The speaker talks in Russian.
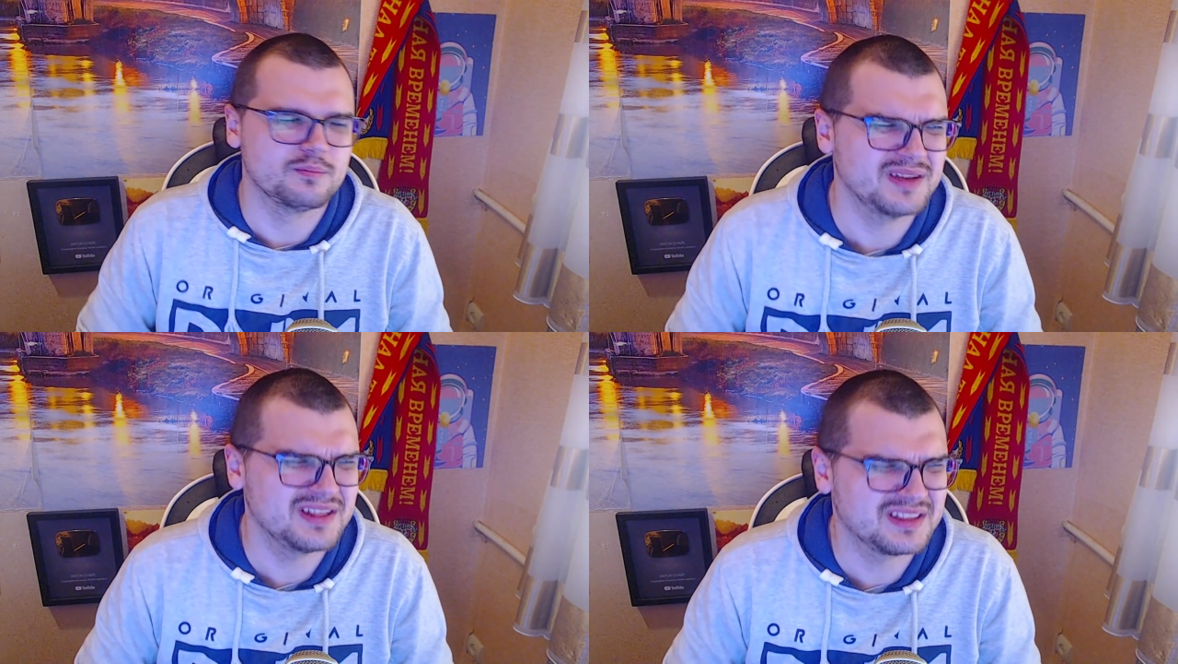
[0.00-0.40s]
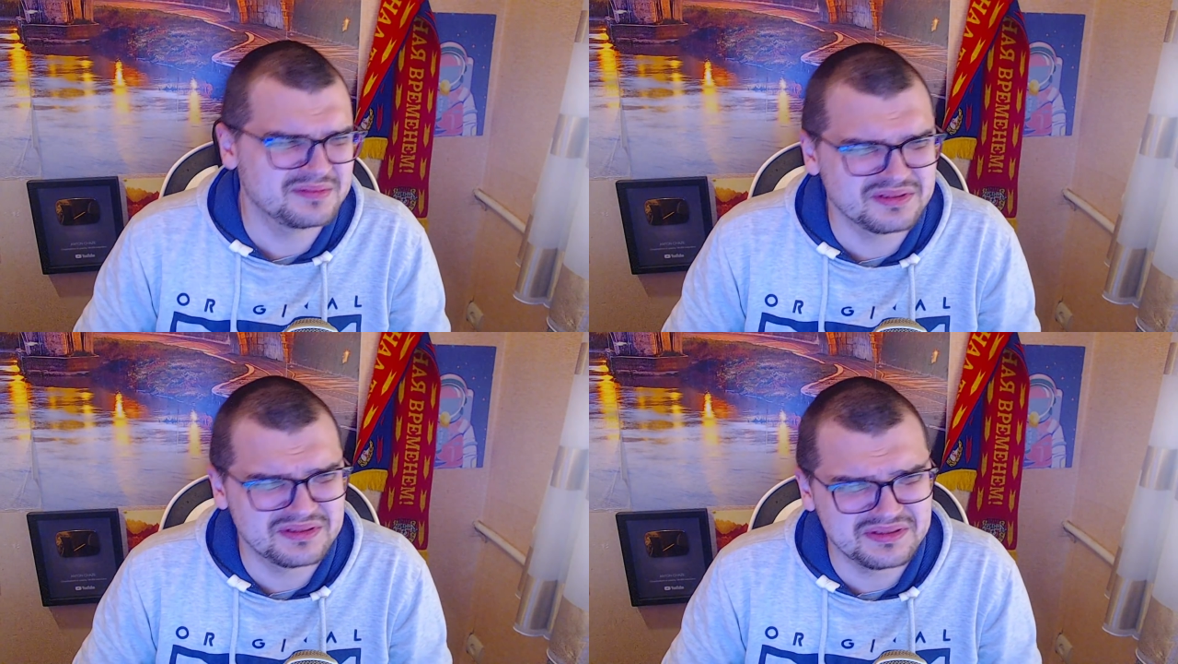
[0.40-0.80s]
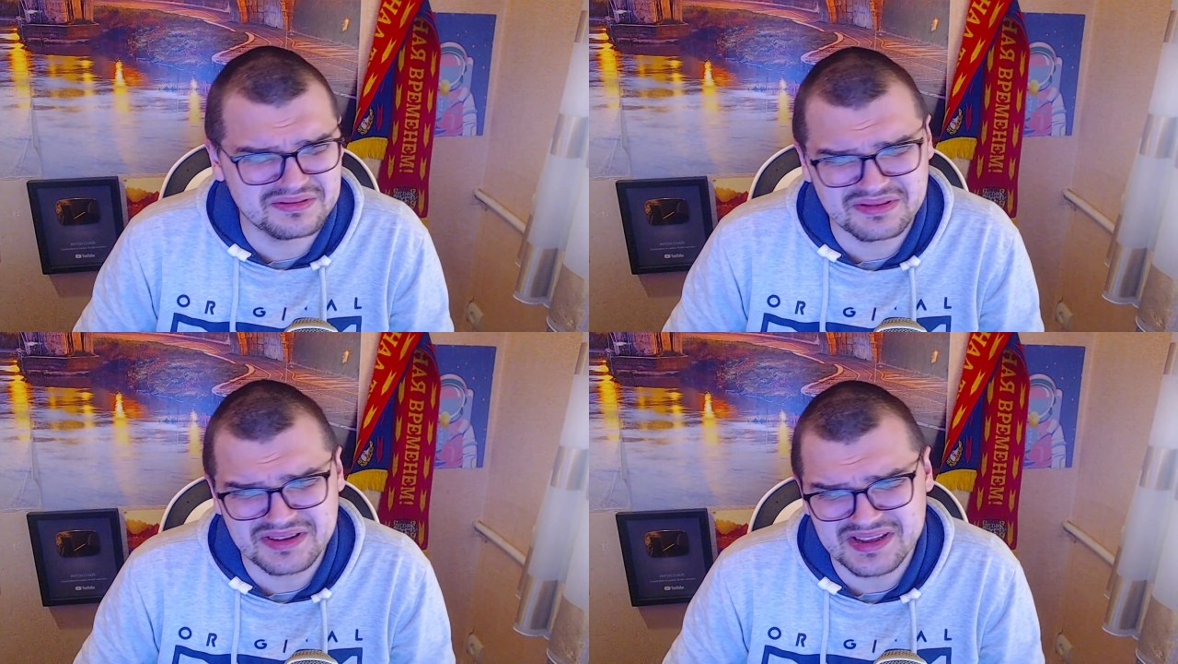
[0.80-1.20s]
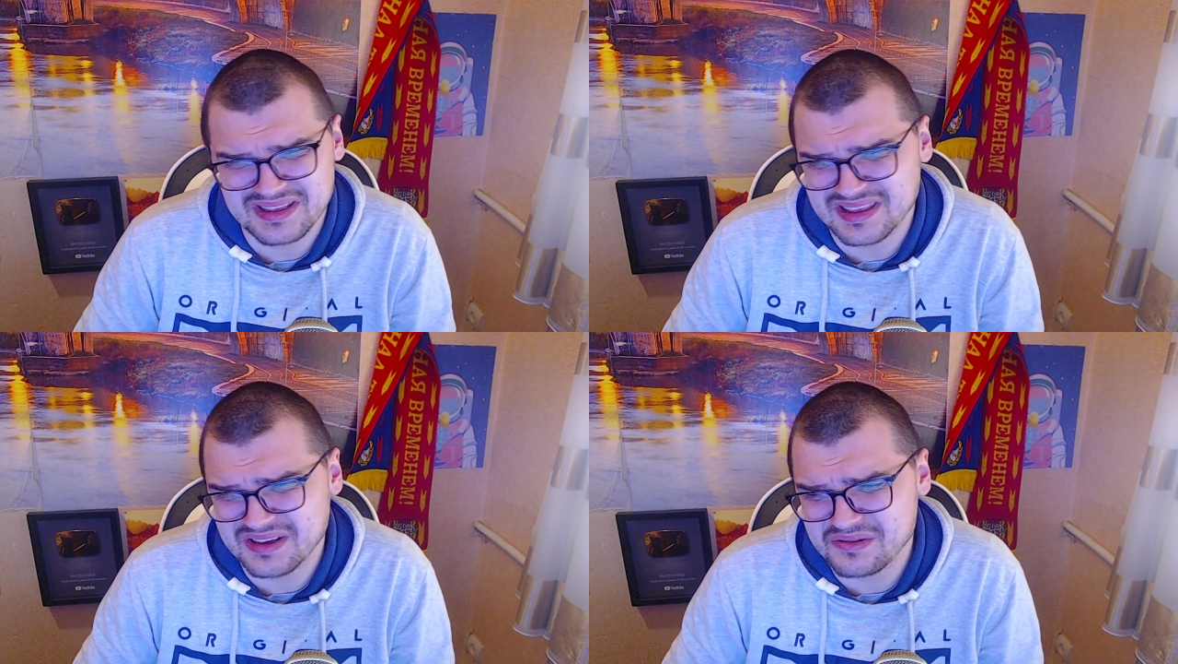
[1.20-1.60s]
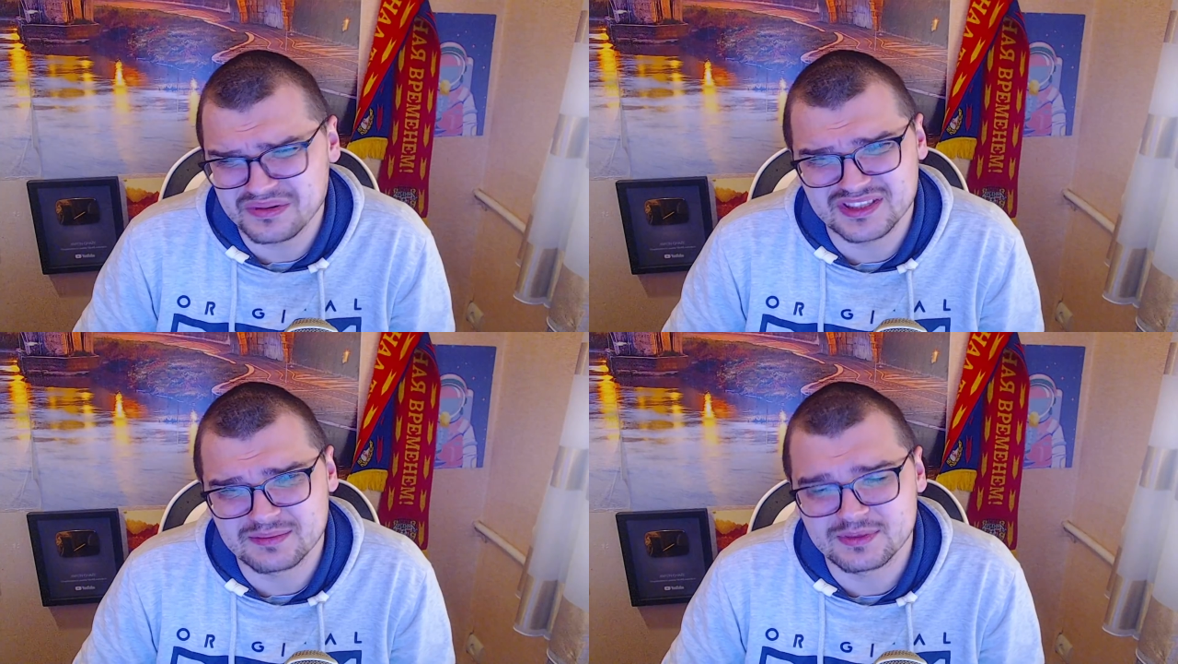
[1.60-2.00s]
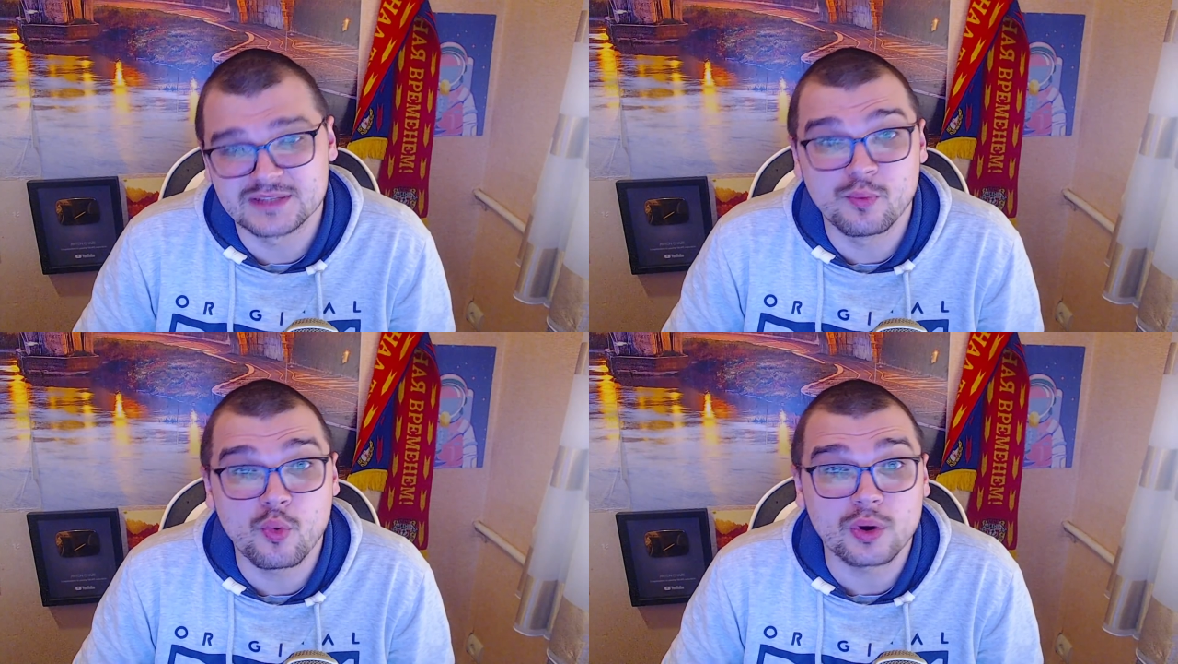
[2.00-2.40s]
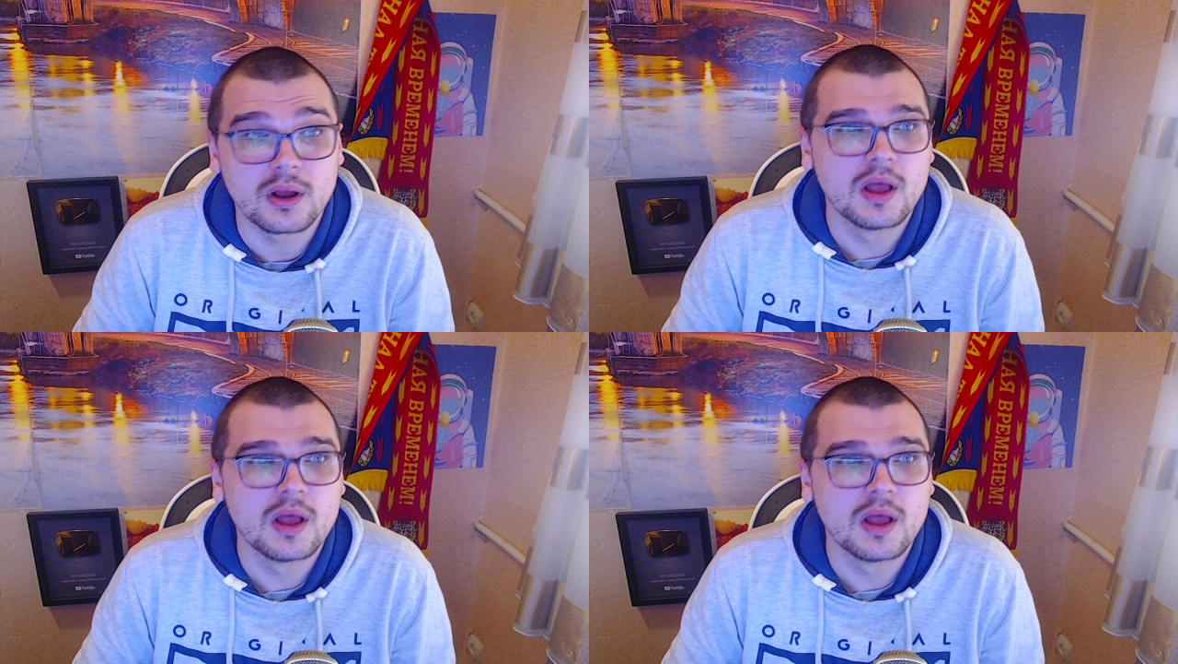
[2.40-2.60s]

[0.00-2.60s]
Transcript: Поэтому, ну, это такой себе спор.